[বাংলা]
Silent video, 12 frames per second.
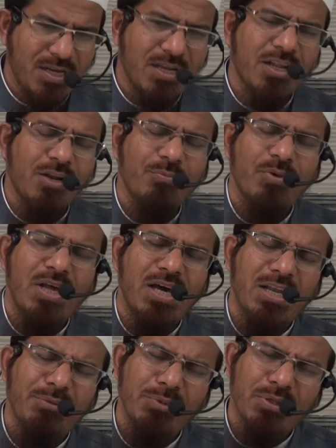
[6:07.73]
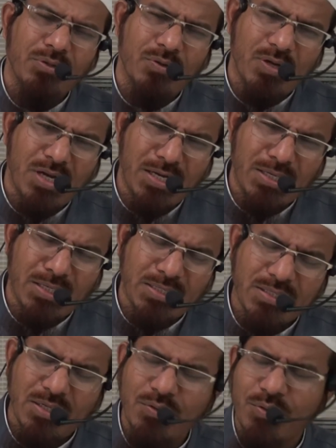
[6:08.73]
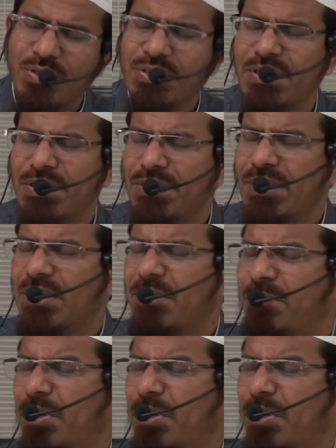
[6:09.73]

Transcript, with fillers: আল্লাহ রবুল্লা আলমিন কোরআন নাজিল করেছেন যাতে